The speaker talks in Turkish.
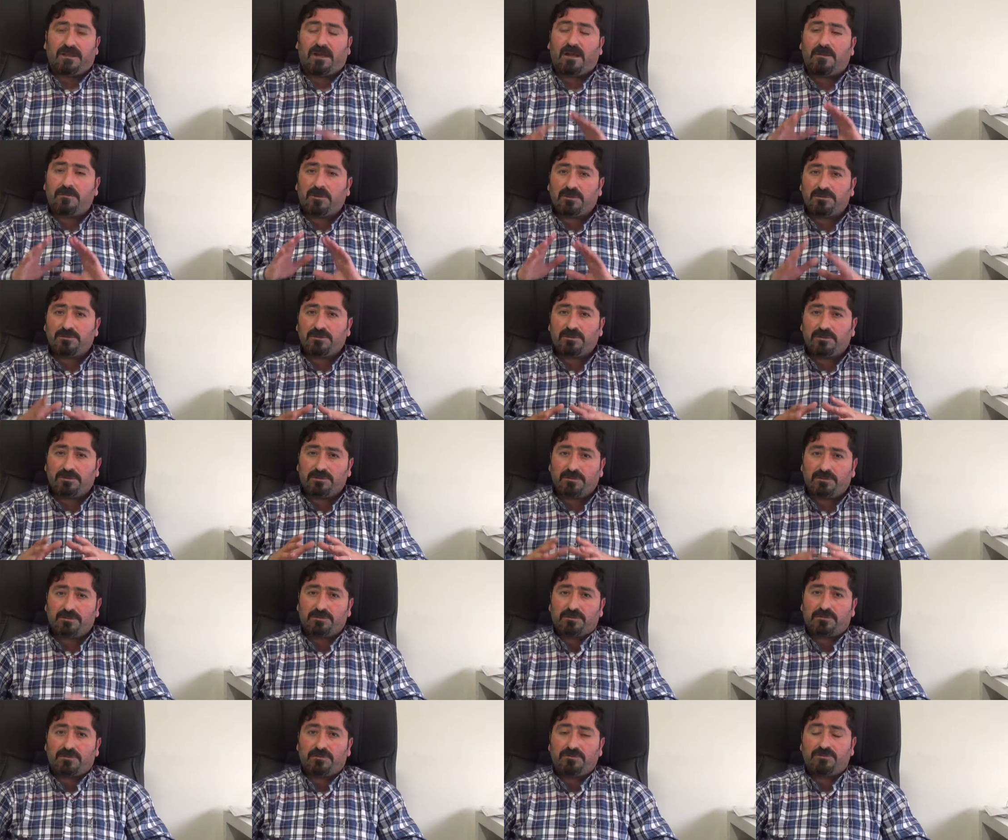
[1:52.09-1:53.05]
Amatör de
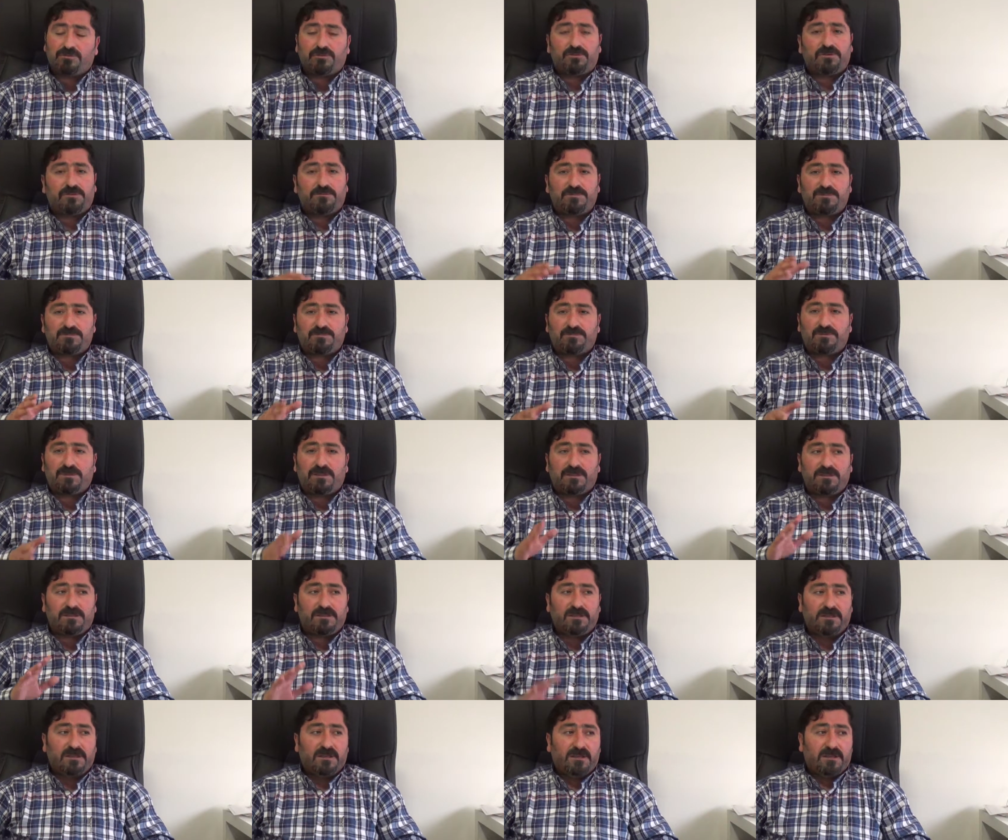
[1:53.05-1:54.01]
olsun çünkü biz
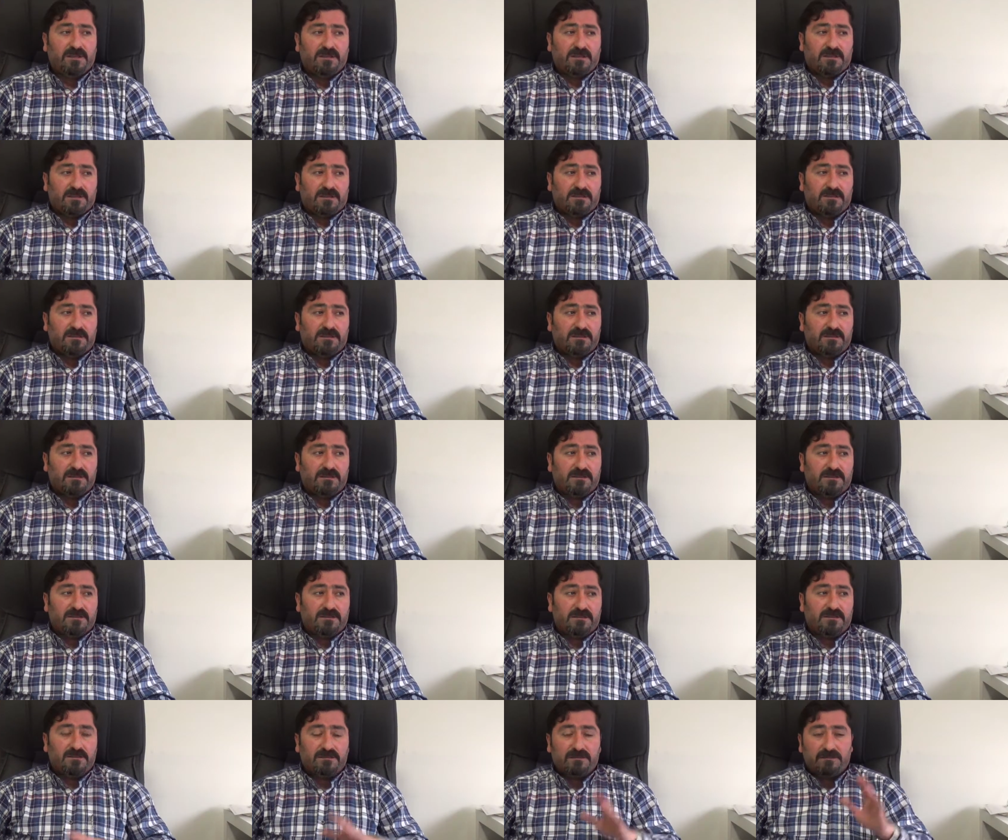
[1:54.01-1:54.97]
bunları
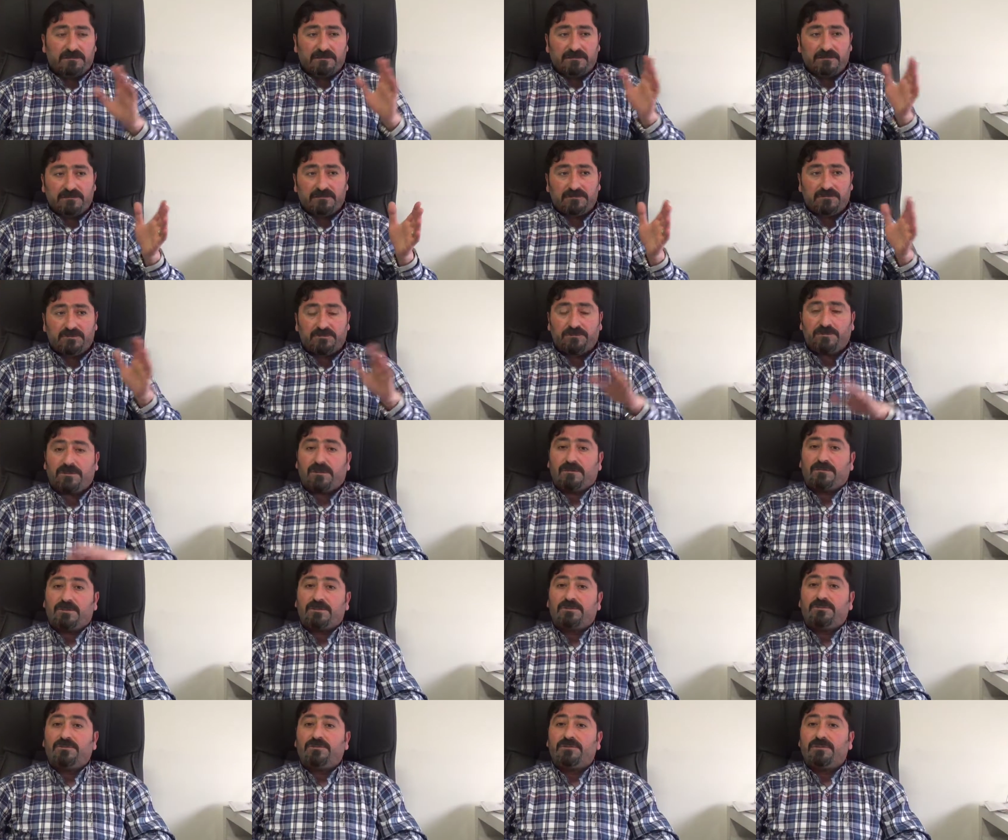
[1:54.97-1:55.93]
ee, süper
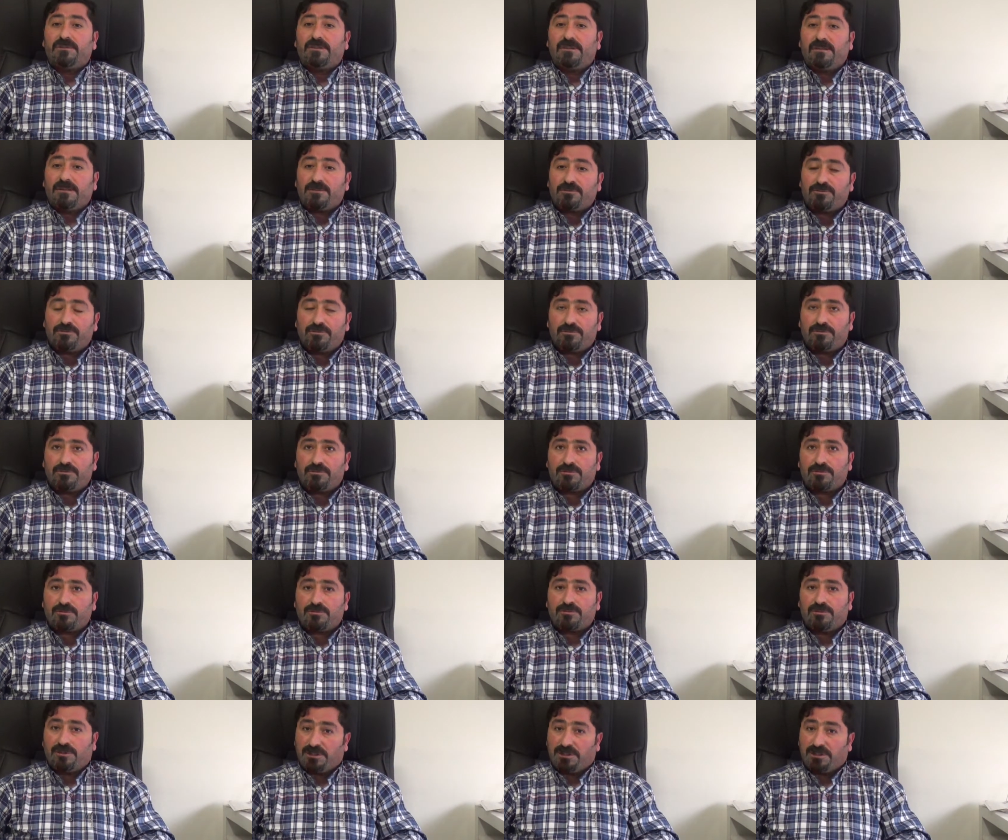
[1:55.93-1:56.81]
amatörde de yaşıyoruz.